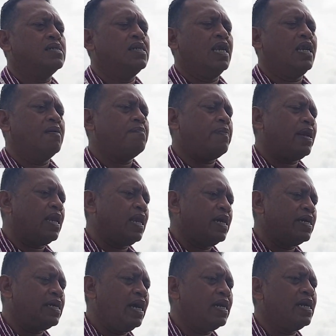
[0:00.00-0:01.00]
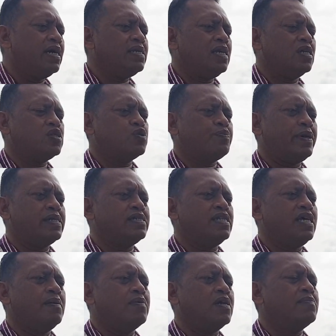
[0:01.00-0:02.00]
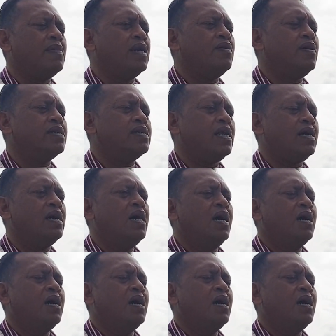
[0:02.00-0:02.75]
dalam pelayanannya supaya tidak boleh malu adalah